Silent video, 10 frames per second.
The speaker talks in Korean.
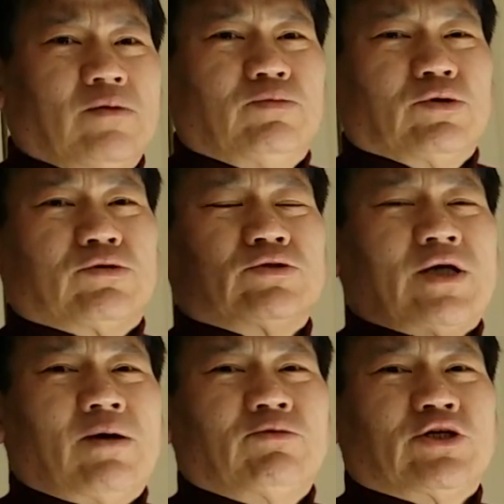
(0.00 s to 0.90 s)
보통
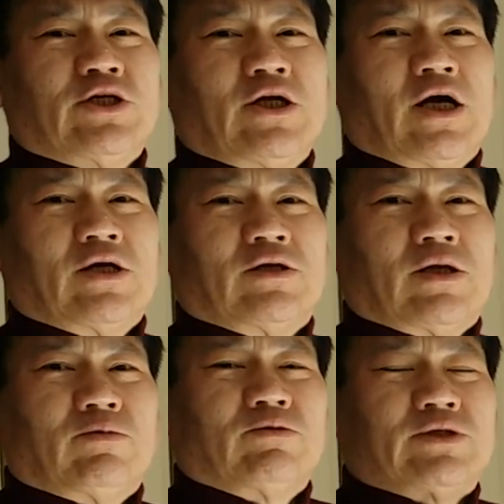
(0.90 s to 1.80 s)
사무실이나 이런
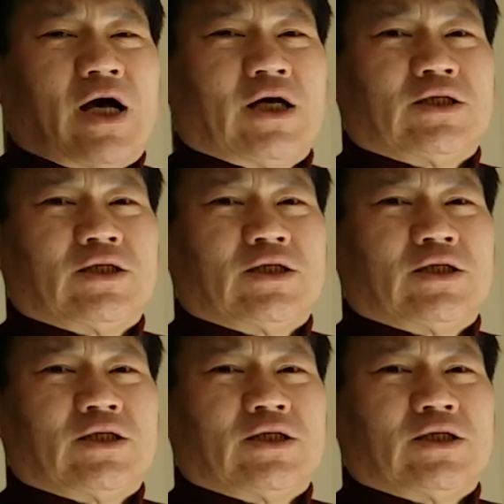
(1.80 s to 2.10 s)
데 보면 4